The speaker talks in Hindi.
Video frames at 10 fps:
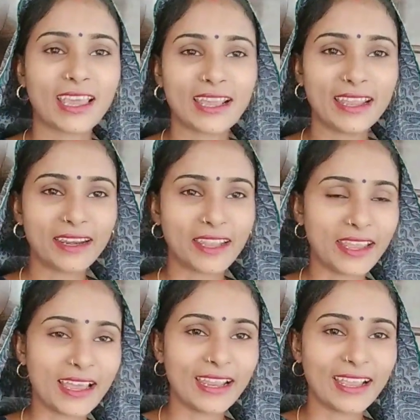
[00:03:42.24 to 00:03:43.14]
कह रहे हैं कि
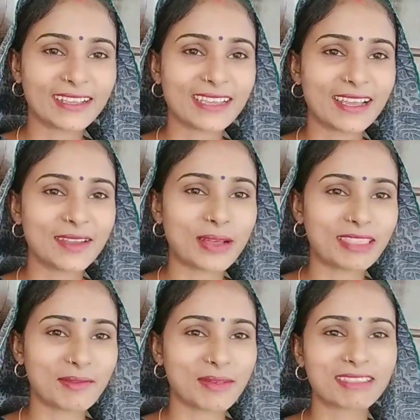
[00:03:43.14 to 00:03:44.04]
नहीं यार ये सारी
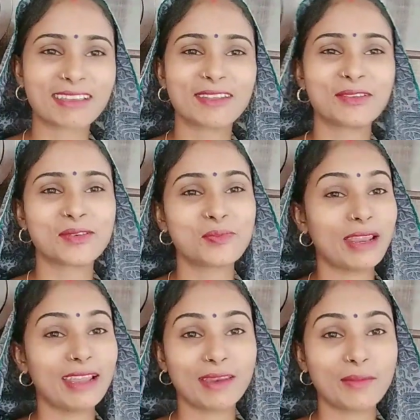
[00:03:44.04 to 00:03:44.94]
बातें मत कर यूट्यूब
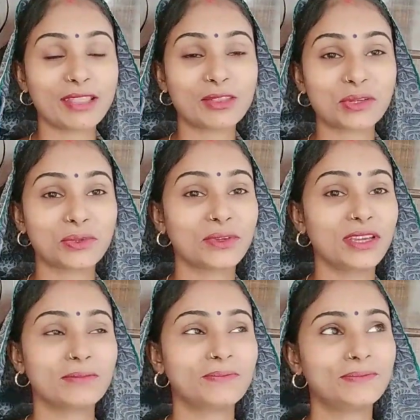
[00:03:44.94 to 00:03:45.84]
पे लेकिन मैं तो
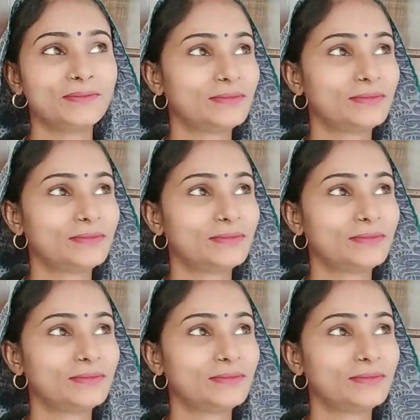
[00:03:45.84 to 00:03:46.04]
करूँगी अब